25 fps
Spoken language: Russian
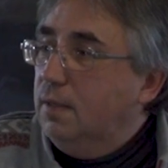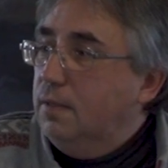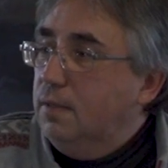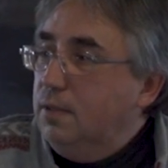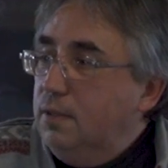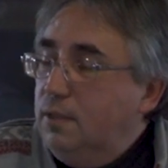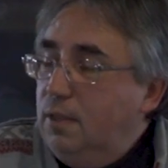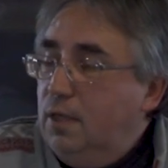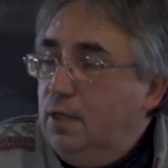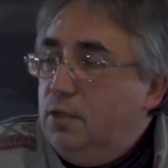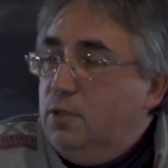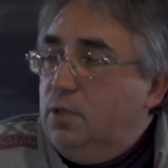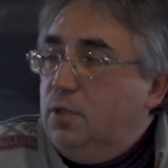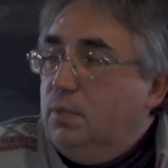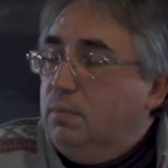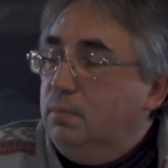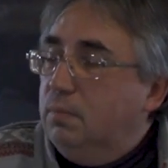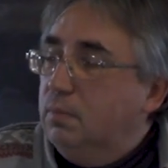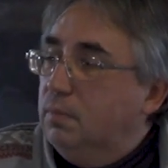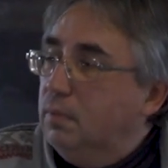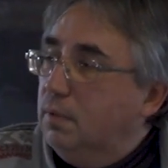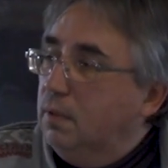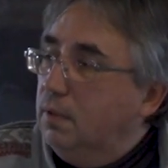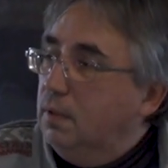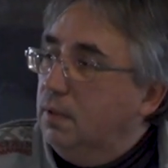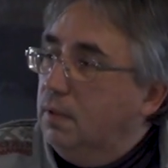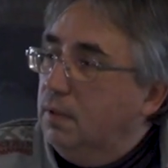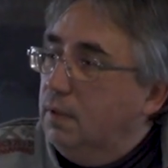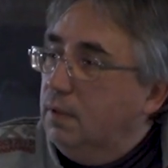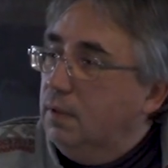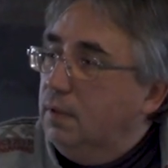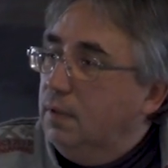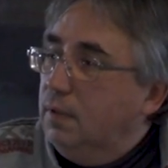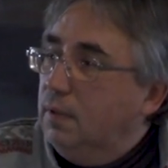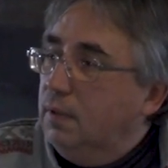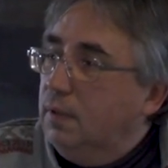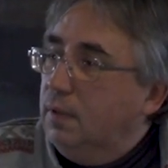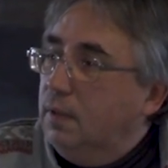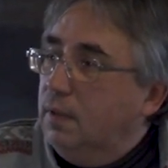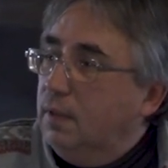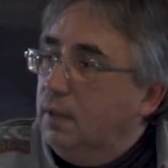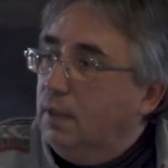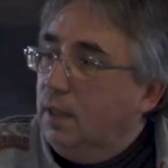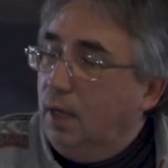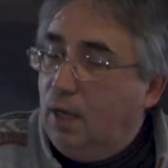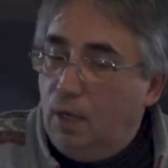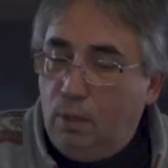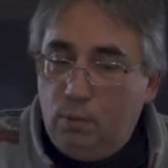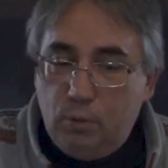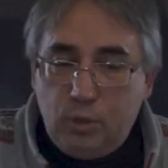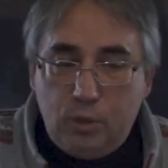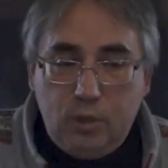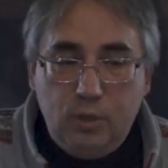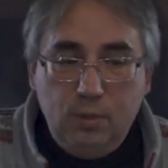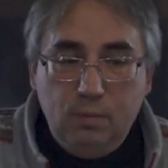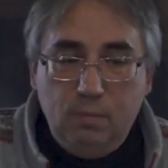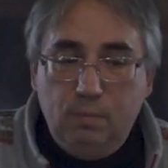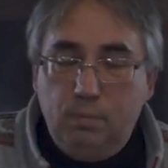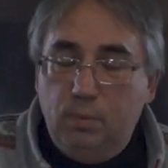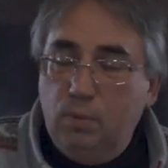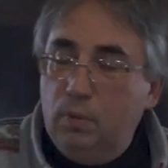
Ни о чем. А уж тем